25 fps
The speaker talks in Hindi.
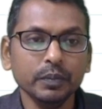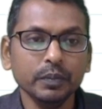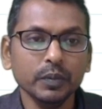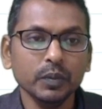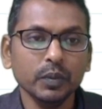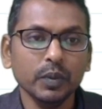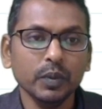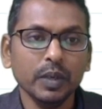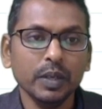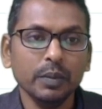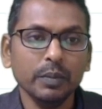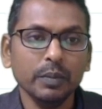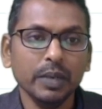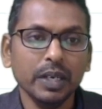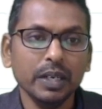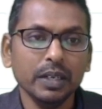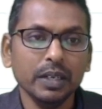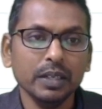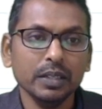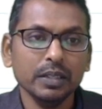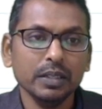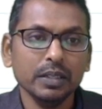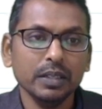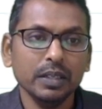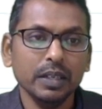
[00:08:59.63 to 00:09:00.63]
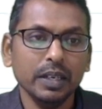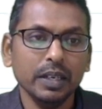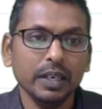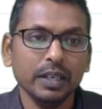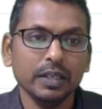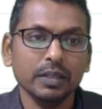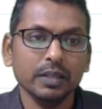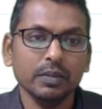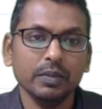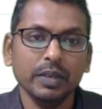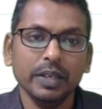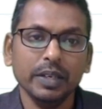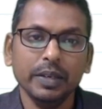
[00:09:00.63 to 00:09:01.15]
वन माइनस
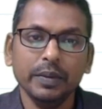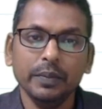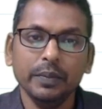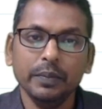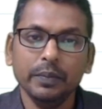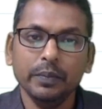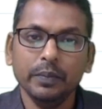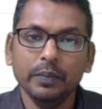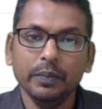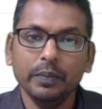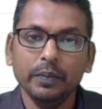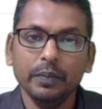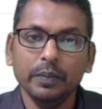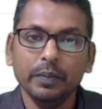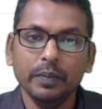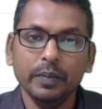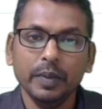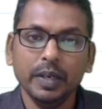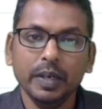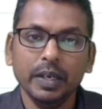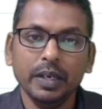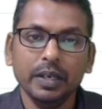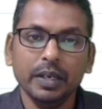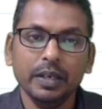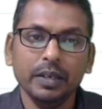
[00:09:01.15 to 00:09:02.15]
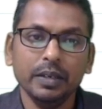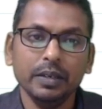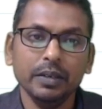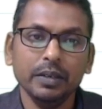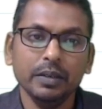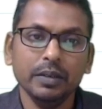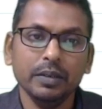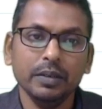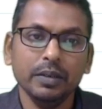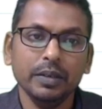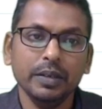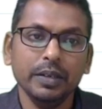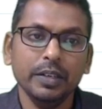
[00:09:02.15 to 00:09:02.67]
एक्स वाई एंड
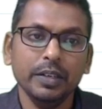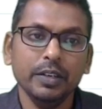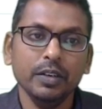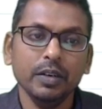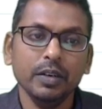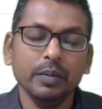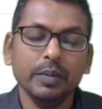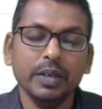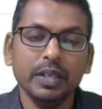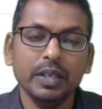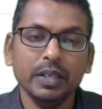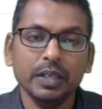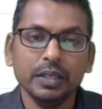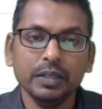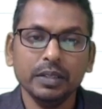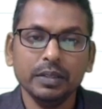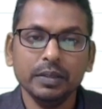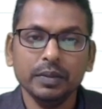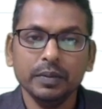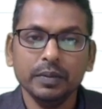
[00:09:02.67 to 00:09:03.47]
uh,